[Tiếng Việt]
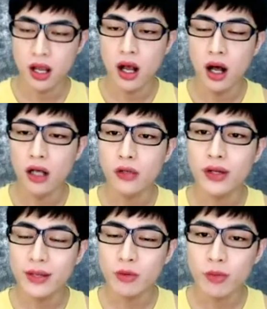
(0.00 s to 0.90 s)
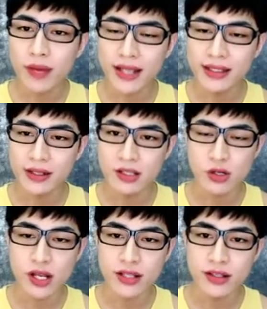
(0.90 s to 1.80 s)
Ở cái đoạn điệp khúc này thì nó sẽ xuất
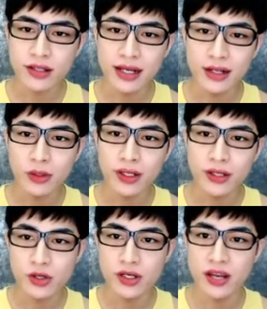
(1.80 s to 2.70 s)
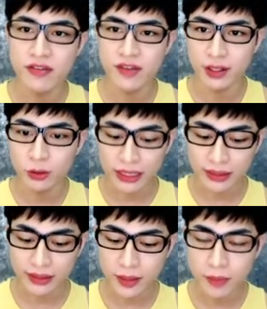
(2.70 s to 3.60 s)
hiện những cái liên quan đến chuyên đề về câu gián
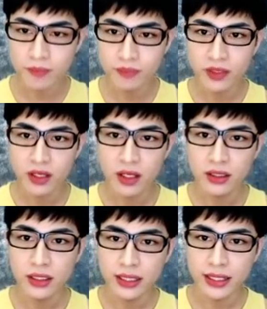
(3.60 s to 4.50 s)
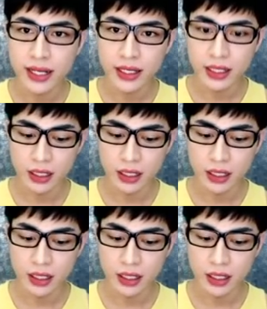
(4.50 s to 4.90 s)
tiếp. Thì cái này